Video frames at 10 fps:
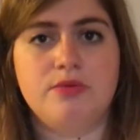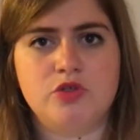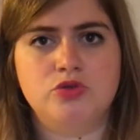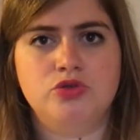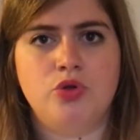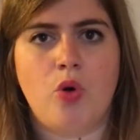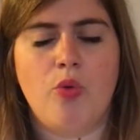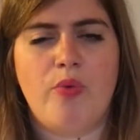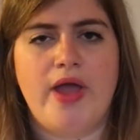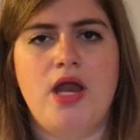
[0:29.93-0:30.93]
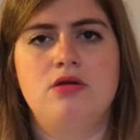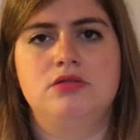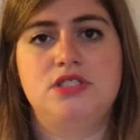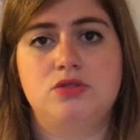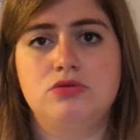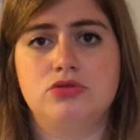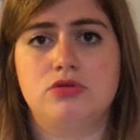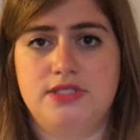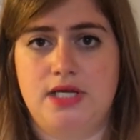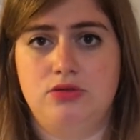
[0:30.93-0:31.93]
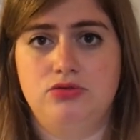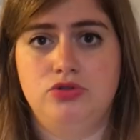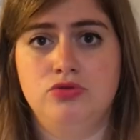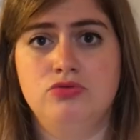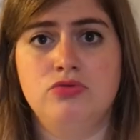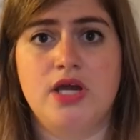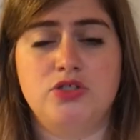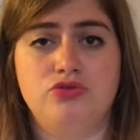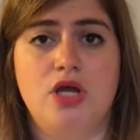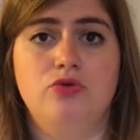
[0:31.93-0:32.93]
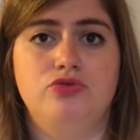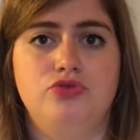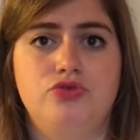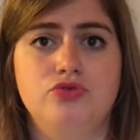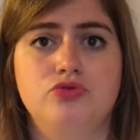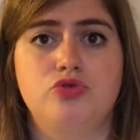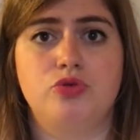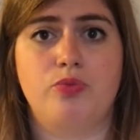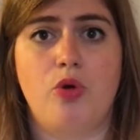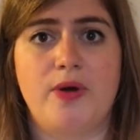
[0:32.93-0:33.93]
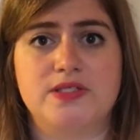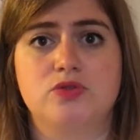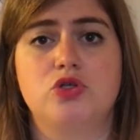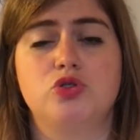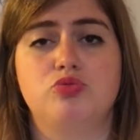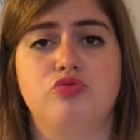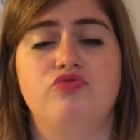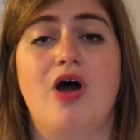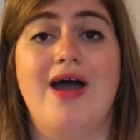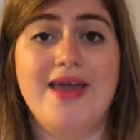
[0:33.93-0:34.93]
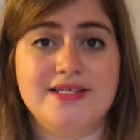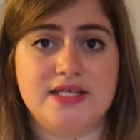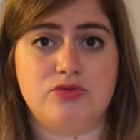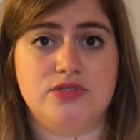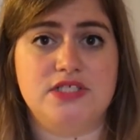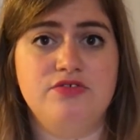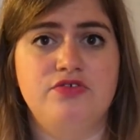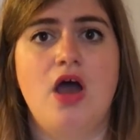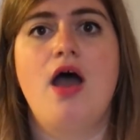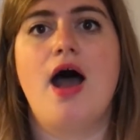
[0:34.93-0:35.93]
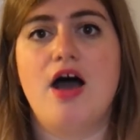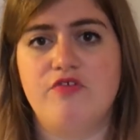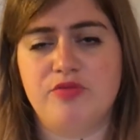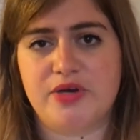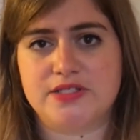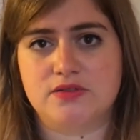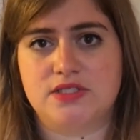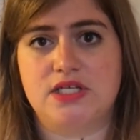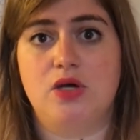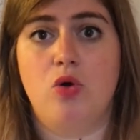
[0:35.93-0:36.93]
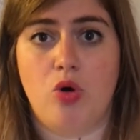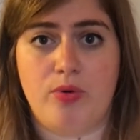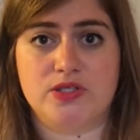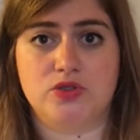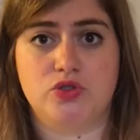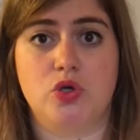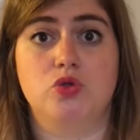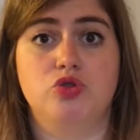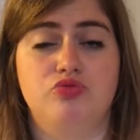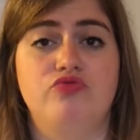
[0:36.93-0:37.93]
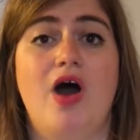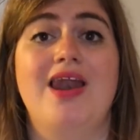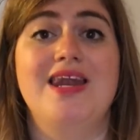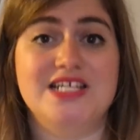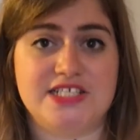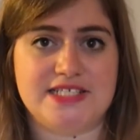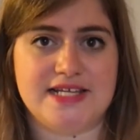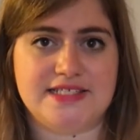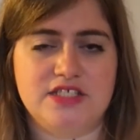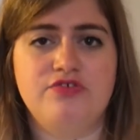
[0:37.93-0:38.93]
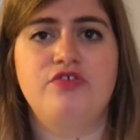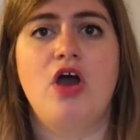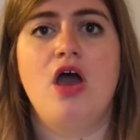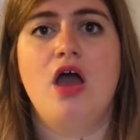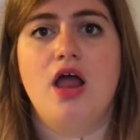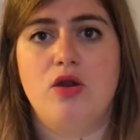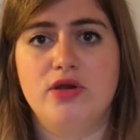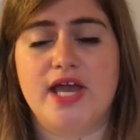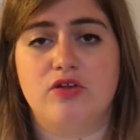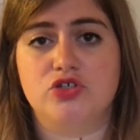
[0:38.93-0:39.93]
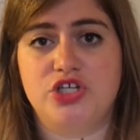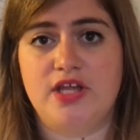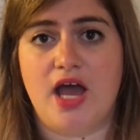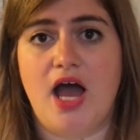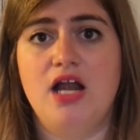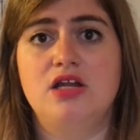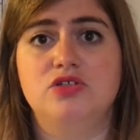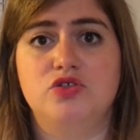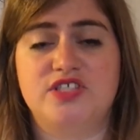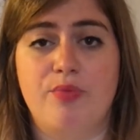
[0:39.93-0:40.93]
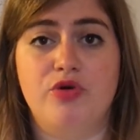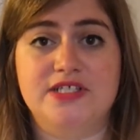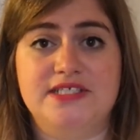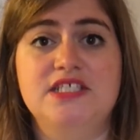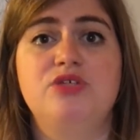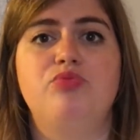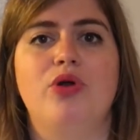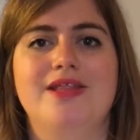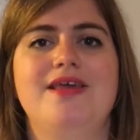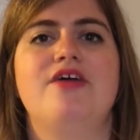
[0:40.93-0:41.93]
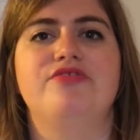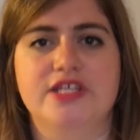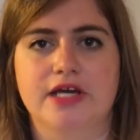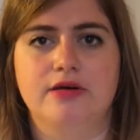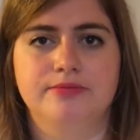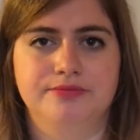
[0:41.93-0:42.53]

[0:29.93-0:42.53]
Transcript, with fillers: comme dans l'Union européenne, le discours sur l'état de l'Union est une allocution du représentant du pouvoir exécutif afin de présenter aux représentants du pouvoir législatif le cadre général de sa politique pour l'année à venir.